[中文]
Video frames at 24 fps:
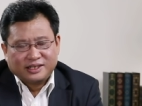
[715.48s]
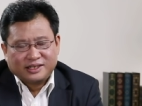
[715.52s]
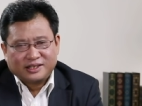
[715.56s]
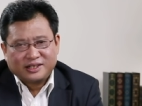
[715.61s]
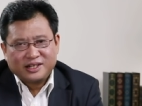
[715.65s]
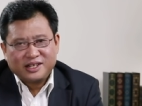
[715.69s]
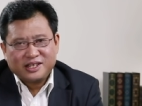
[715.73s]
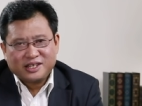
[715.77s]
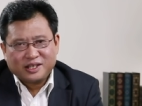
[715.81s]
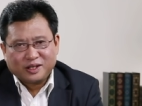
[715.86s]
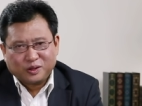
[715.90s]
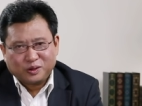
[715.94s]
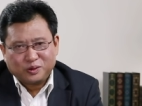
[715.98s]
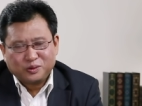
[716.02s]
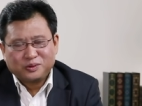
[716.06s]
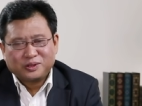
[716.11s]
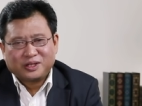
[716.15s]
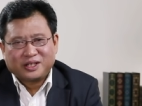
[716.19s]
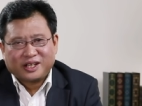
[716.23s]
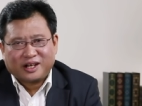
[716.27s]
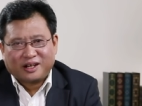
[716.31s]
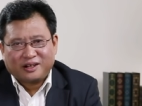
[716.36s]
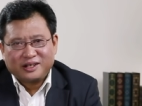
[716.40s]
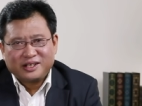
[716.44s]
这引渡
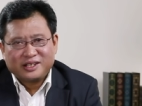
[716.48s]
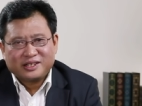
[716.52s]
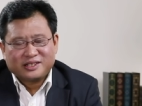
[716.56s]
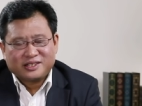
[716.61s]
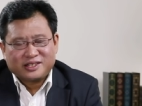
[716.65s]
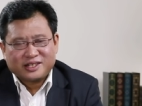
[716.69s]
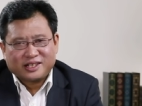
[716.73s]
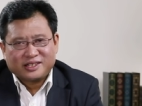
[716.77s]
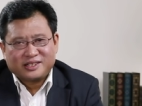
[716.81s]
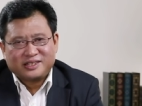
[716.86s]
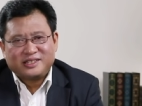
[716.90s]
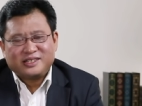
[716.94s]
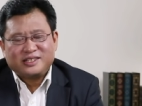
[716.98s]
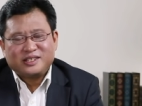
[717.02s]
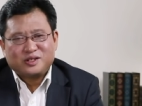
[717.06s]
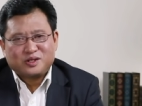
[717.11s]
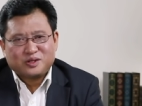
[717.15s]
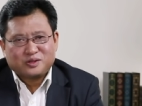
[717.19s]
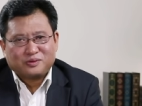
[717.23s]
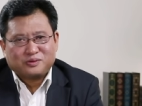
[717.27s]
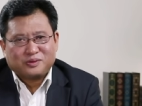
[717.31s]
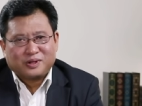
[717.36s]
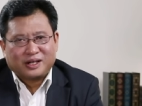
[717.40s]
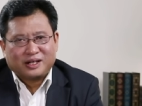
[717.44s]
条例的这个基
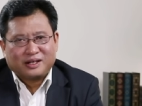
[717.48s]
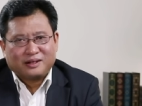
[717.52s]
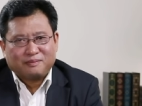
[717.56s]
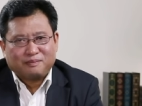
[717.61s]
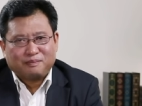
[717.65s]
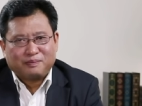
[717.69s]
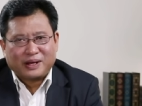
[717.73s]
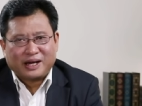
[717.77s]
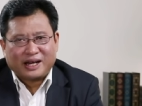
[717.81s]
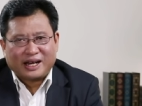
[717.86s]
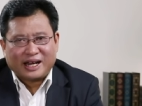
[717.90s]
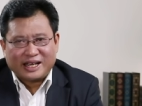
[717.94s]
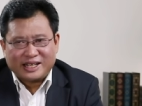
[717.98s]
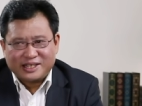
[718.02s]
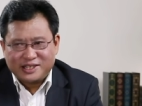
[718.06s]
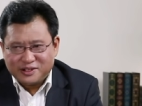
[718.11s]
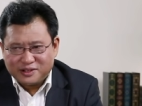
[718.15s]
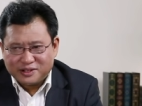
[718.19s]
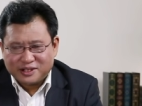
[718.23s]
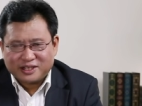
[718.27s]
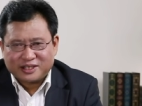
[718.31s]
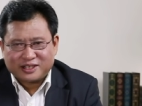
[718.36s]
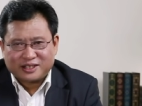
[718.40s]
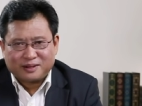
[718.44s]
础啊，本来
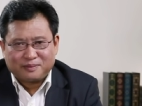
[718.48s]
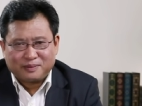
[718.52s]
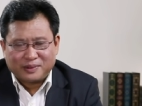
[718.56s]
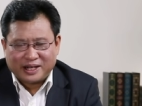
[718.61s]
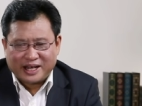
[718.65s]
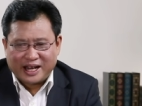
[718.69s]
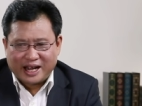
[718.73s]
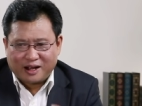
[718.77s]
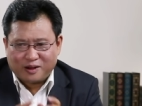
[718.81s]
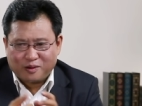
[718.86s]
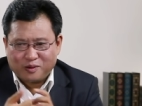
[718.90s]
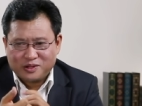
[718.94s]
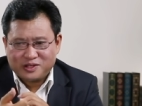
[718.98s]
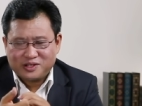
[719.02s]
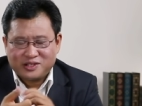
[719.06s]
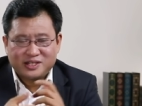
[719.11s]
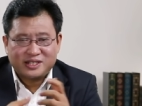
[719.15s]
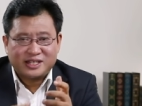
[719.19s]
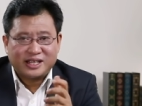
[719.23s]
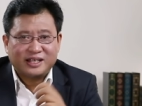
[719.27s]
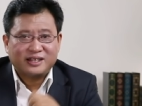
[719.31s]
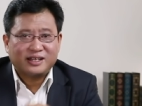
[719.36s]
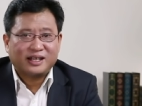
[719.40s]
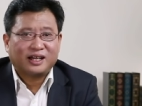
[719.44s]
就是什么？两国之
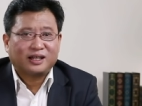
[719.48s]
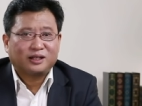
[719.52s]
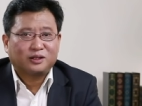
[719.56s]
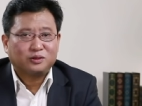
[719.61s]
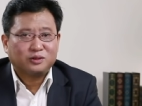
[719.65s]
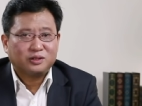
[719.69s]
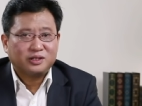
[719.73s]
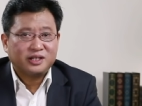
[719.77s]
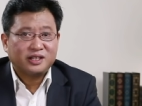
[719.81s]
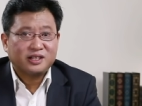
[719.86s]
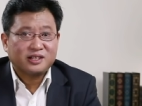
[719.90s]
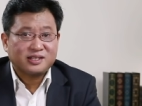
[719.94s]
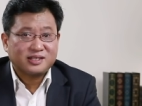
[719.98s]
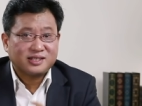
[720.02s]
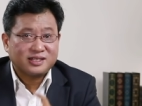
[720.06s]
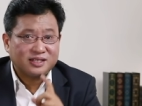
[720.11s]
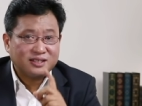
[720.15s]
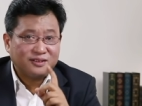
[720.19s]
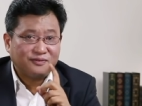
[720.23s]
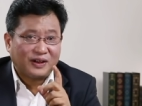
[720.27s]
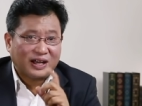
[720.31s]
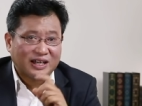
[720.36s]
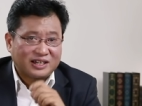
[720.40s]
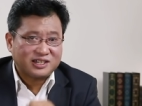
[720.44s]
间呢一个
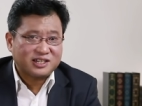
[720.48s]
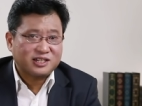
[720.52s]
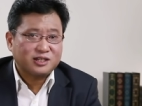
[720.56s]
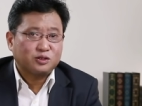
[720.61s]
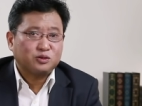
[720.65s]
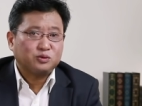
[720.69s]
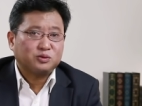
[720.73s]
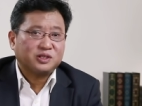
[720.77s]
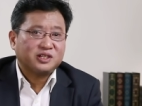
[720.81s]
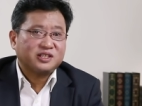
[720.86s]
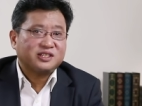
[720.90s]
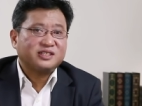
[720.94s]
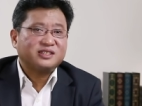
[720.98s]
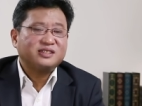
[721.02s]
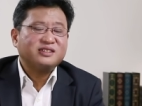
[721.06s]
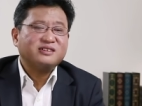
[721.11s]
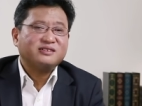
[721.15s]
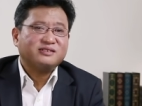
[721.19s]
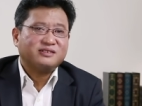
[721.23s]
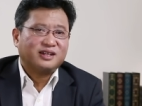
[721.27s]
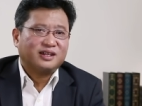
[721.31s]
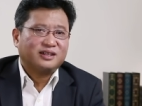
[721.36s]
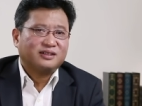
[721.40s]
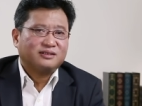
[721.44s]
司法制度的信
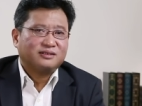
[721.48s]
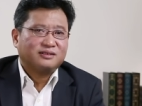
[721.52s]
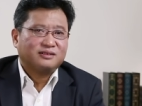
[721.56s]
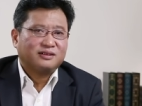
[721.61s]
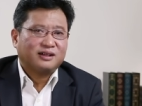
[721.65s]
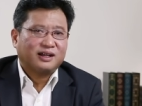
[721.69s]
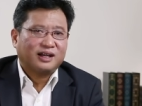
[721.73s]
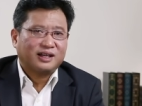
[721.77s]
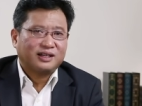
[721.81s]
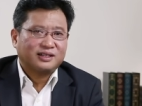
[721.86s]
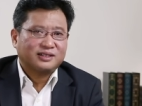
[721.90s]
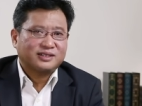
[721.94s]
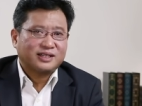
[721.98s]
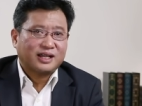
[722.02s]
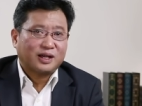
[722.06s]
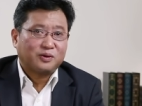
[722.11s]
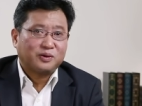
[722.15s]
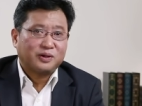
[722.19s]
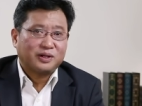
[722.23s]
任。啊，才